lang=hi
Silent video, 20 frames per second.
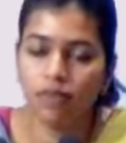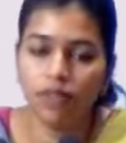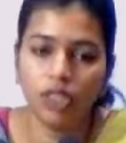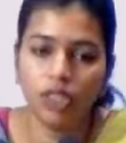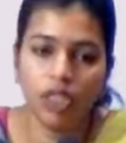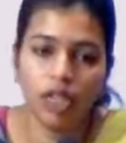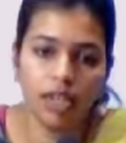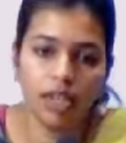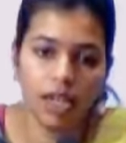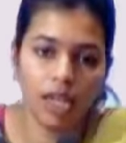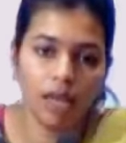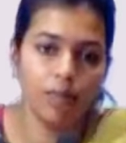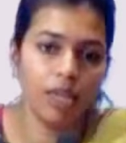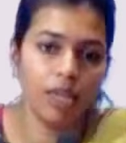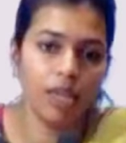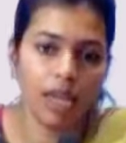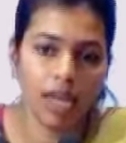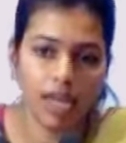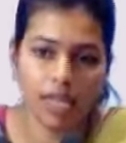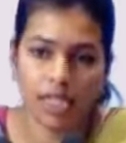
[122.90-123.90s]
विषय यह भी
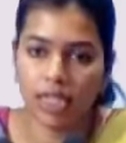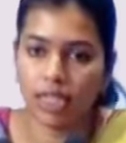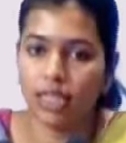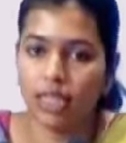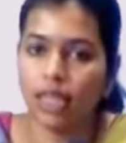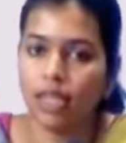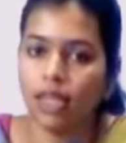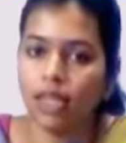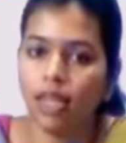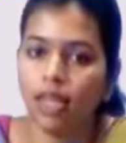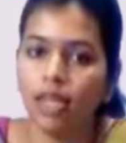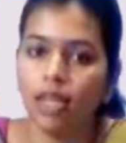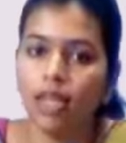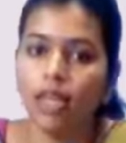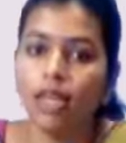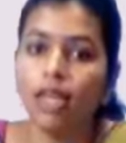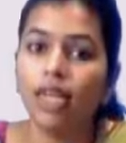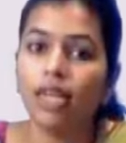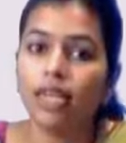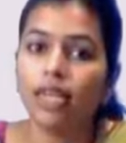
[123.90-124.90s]
आ सकता था
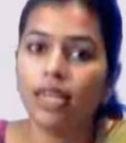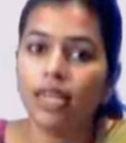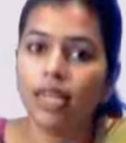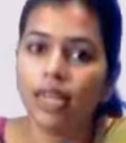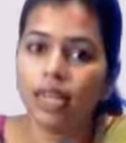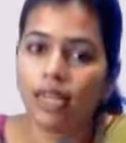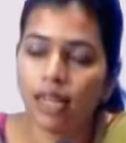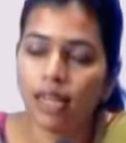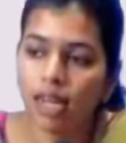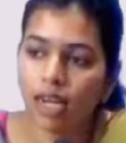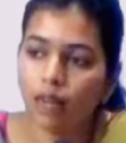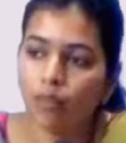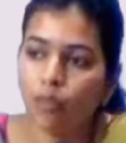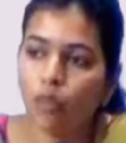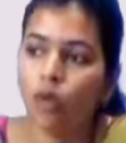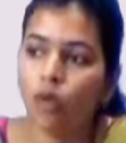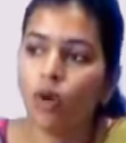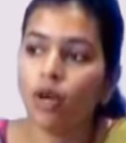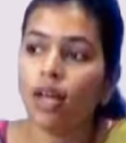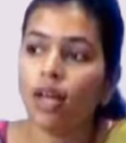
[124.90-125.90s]
कि
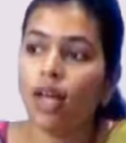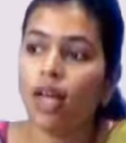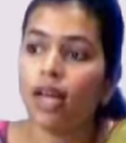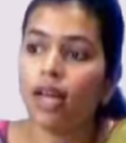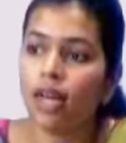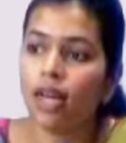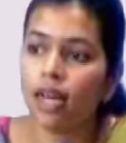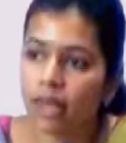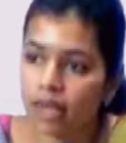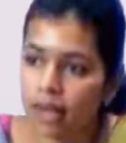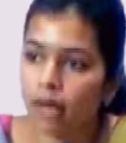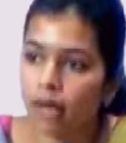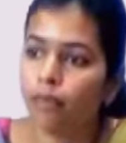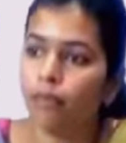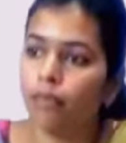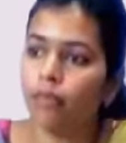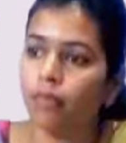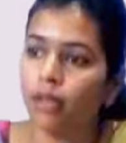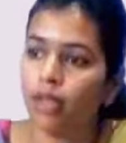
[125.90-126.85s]
कर्मों का क्रम